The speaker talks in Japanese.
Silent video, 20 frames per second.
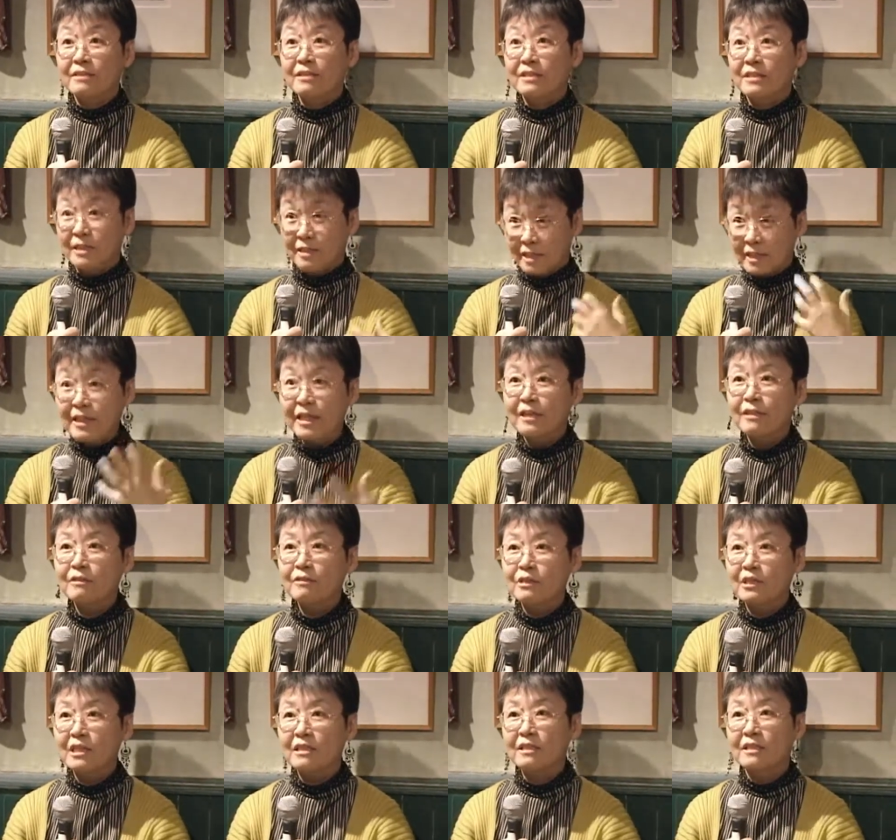ジェンダー研
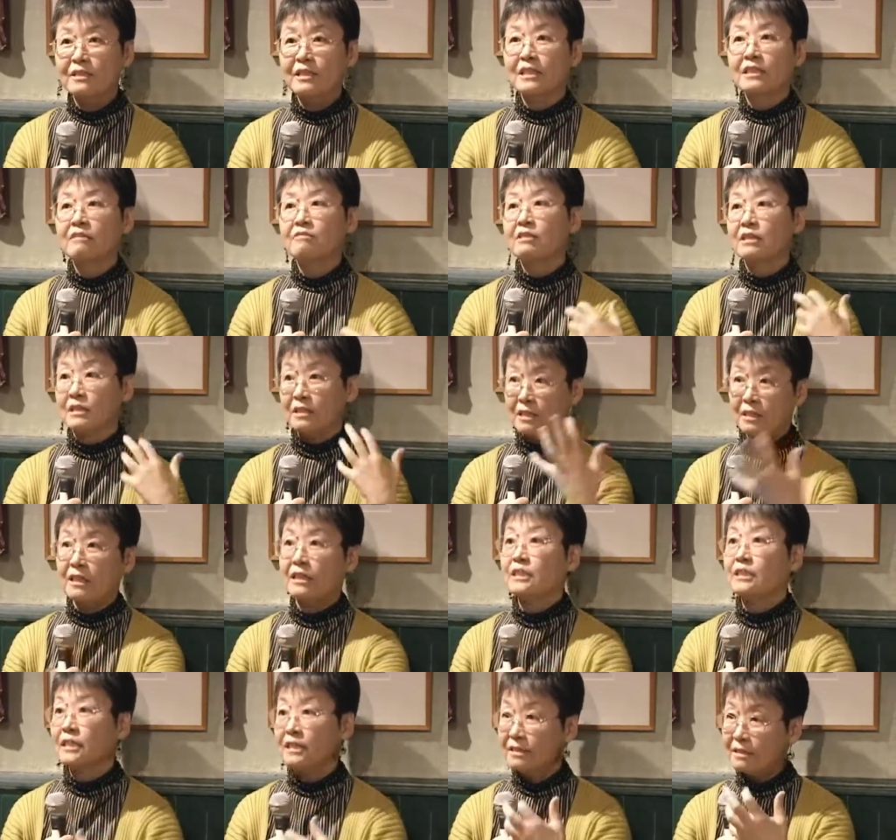究センターができるからい
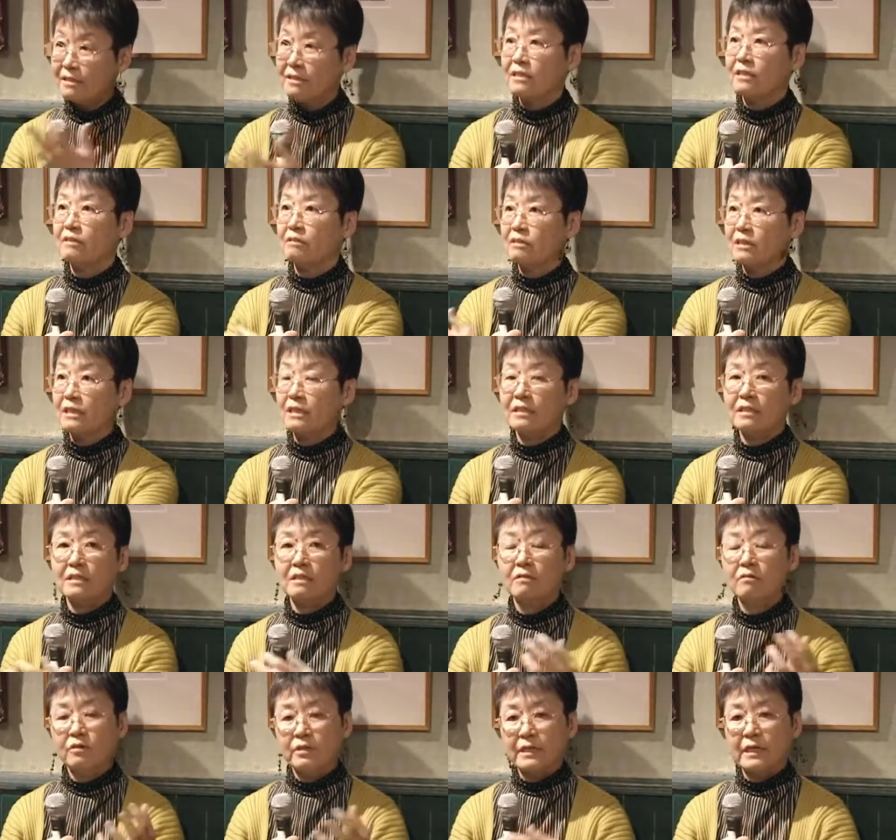らっしゃいっていうような形
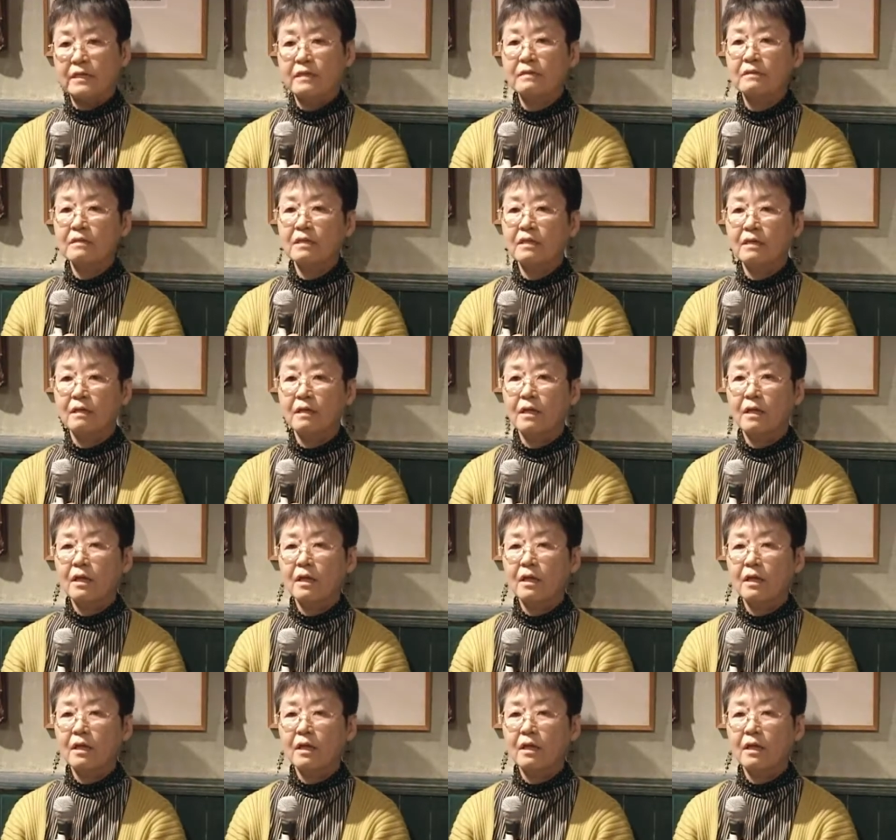で声かけて